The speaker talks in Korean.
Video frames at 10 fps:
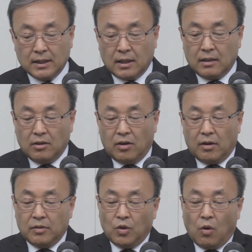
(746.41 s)
그래서
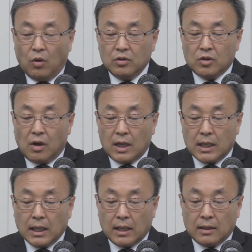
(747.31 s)
여러분 용어는
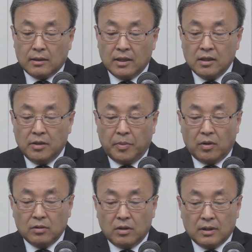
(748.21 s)
정확하게 알아야 돼. 이
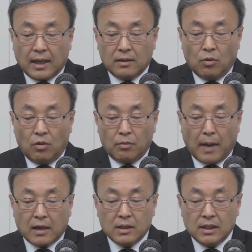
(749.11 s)
리버럴들은 다 용어를
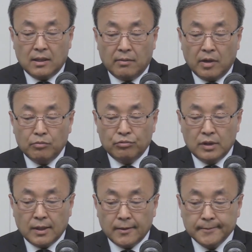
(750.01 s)
바꾸기 때문에
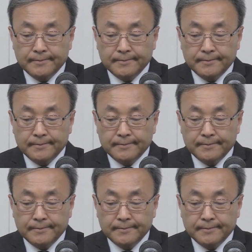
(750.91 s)
문제야.